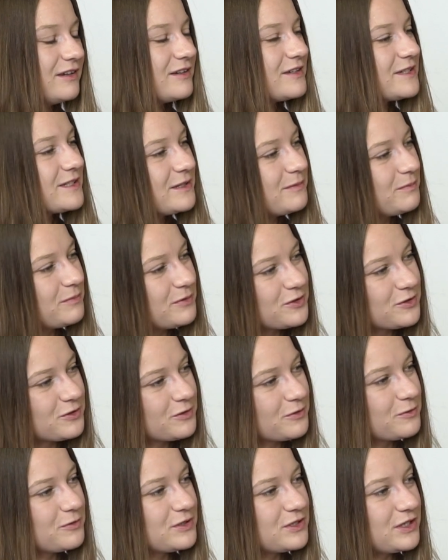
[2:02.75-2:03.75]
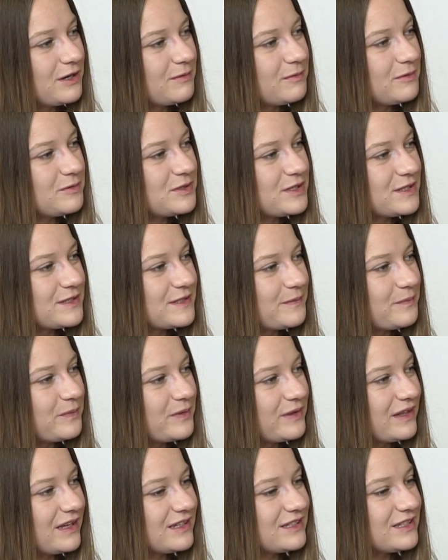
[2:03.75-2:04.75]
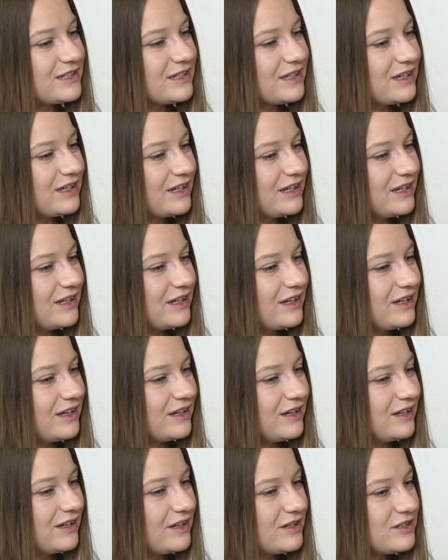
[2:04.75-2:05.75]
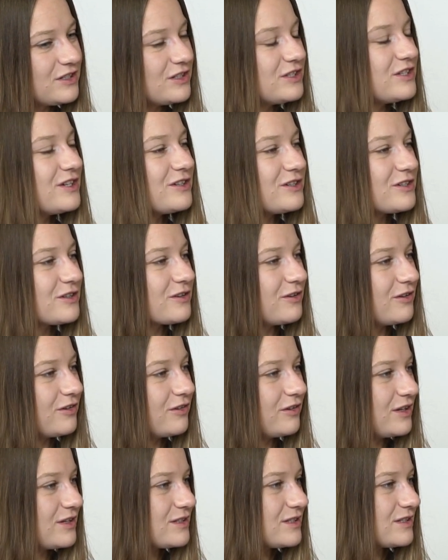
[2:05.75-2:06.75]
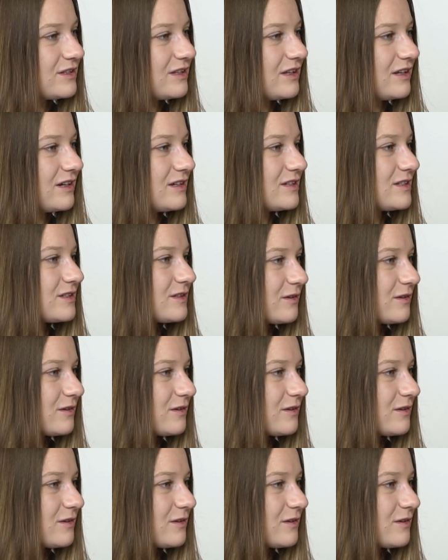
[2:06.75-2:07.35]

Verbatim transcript: I na samym początku chciałabym się zapytać, czy ciężko jest teraz